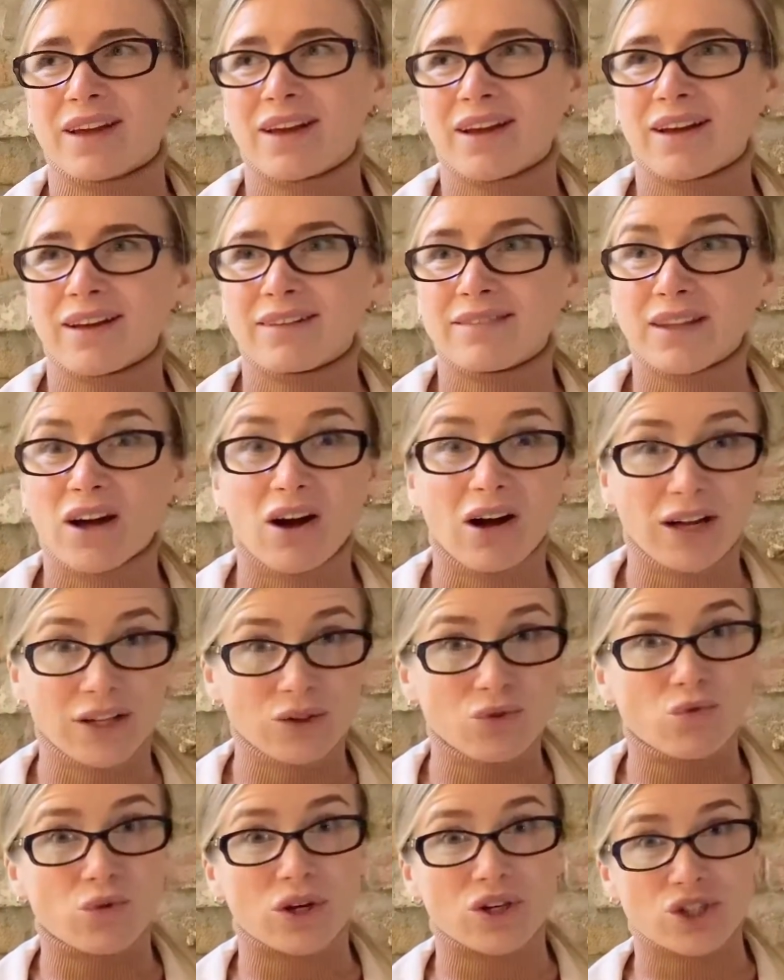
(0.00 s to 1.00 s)
Да, они
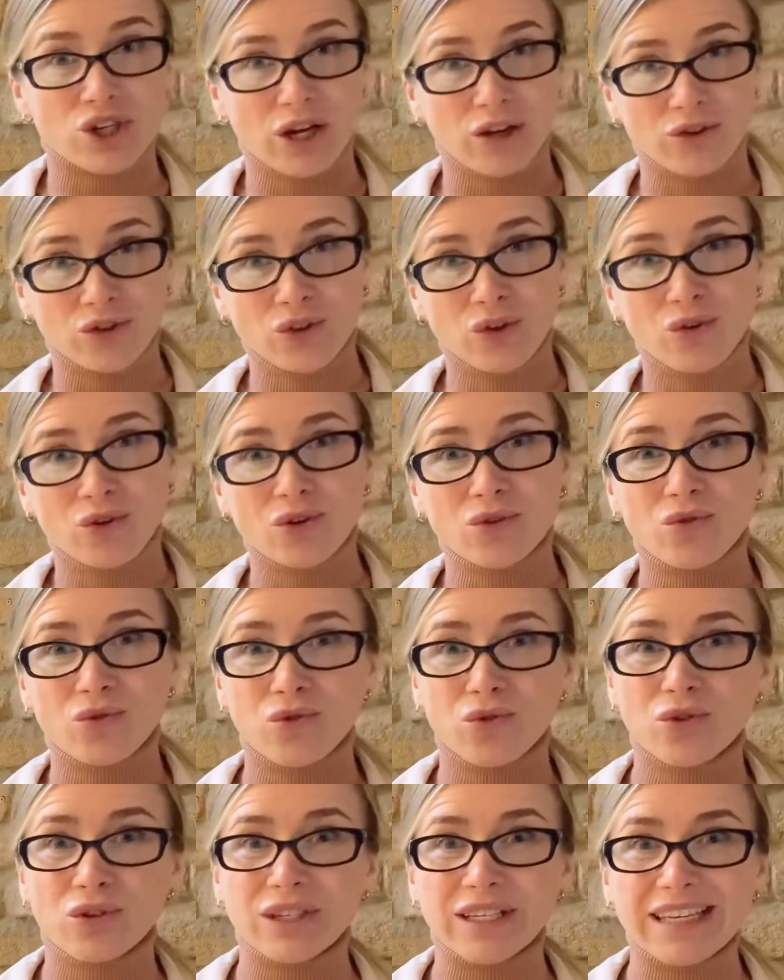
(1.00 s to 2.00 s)
украшают
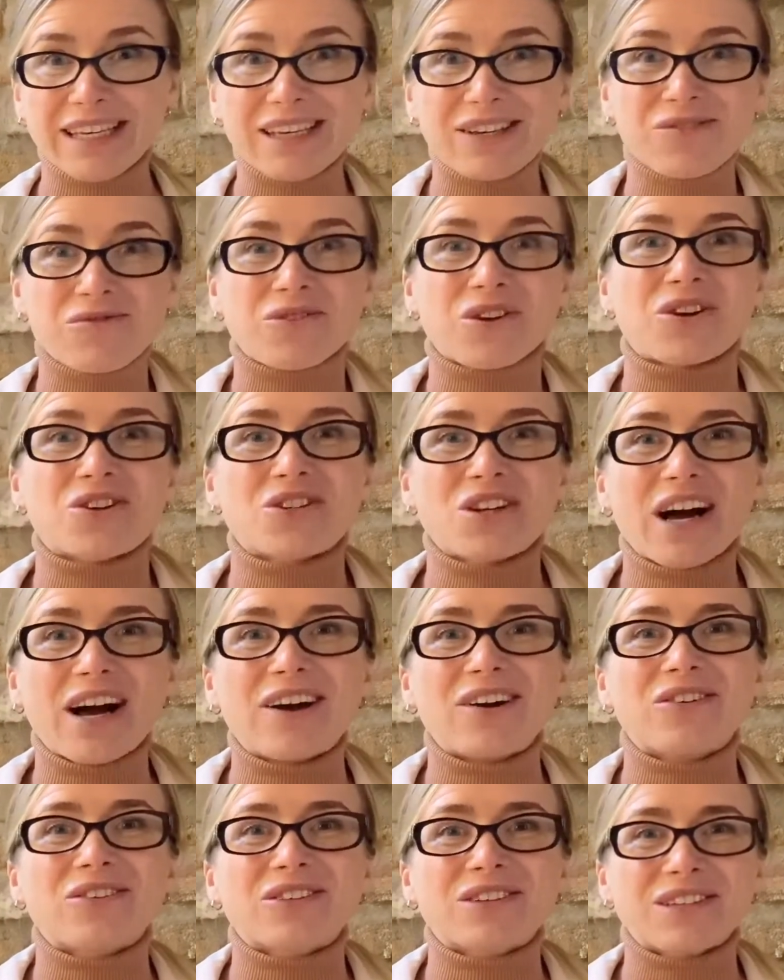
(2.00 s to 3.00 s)
елку и
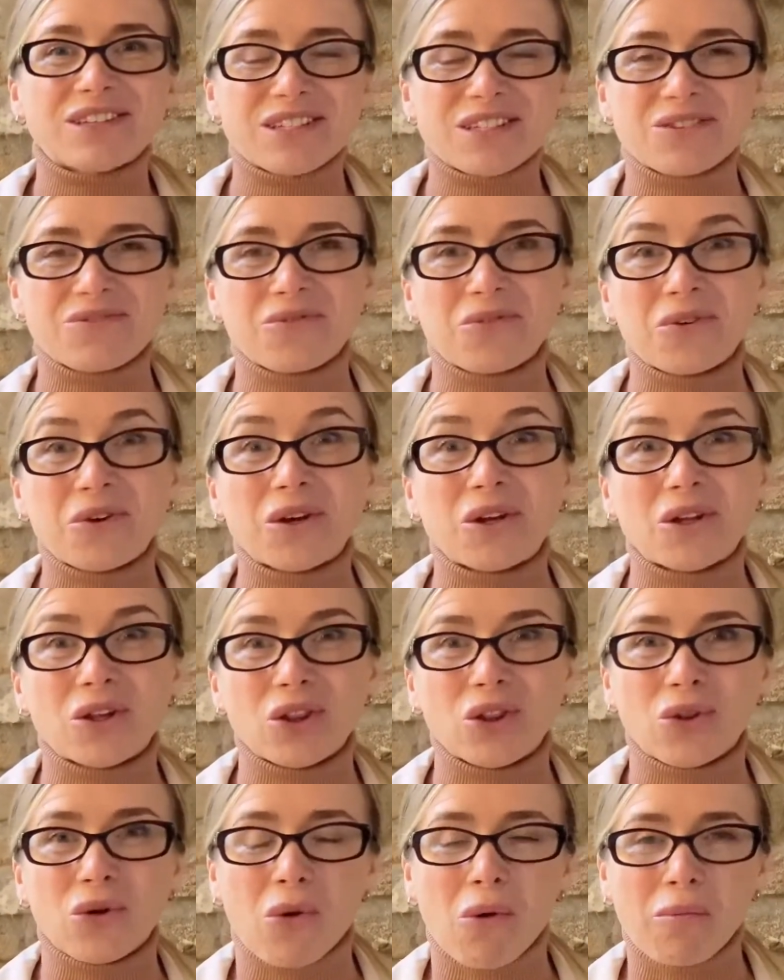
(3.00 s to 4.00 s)
украшают свой
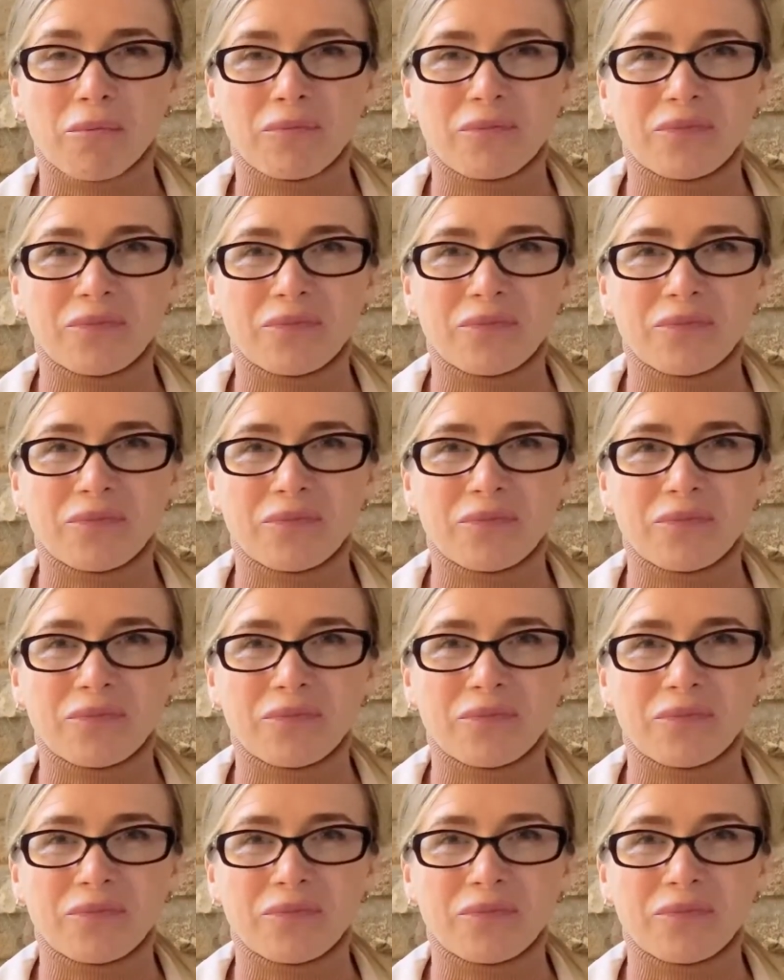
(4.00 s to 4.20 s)
дом.